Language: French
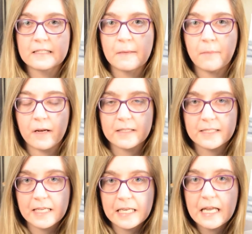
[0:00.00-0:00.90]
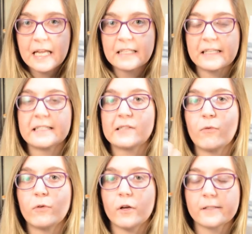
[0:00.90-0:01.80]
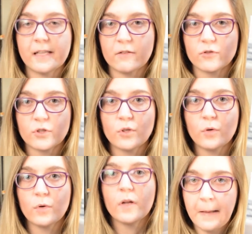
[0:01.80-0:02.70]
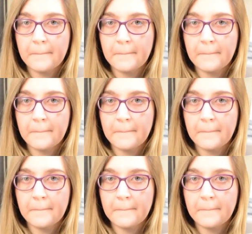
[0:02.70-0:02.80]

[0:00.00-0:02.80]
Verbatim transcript: s'est passé, quels sont leurs enjeux.